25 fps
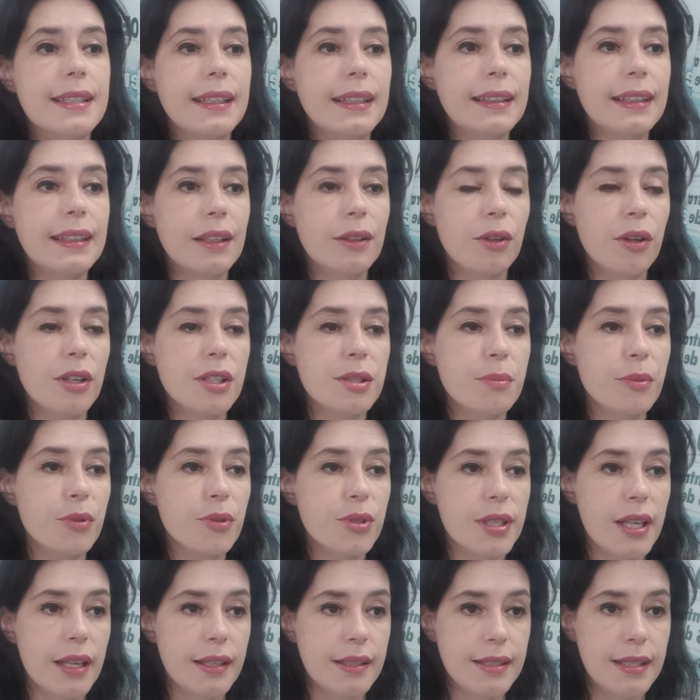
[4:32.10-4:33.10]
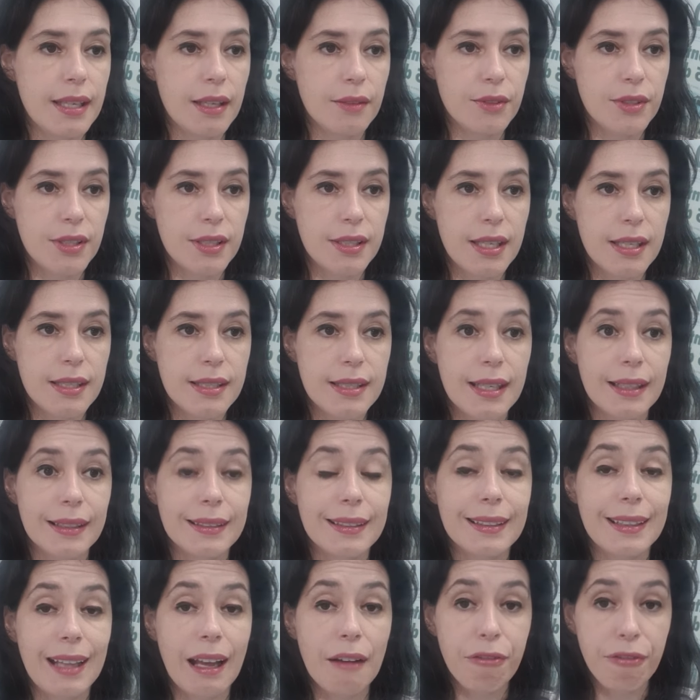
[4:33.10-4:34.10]

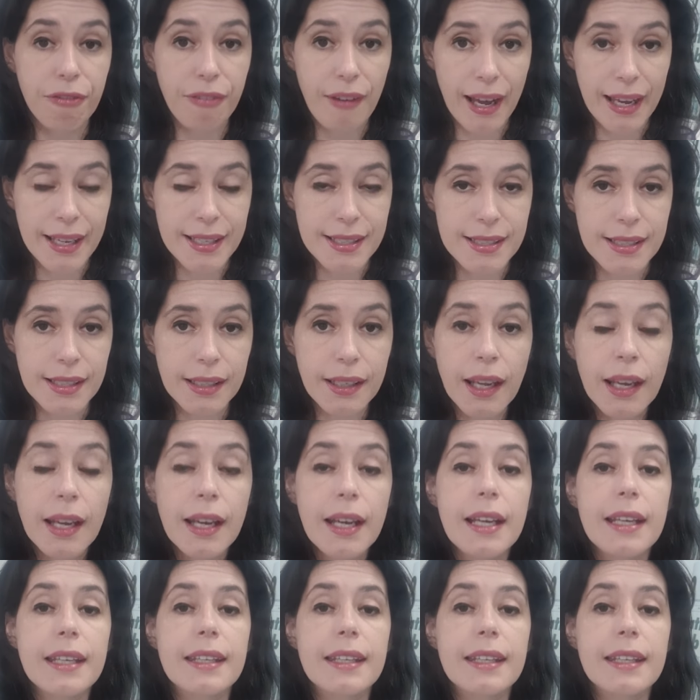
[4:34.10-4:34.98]
32.760 da Pfizer,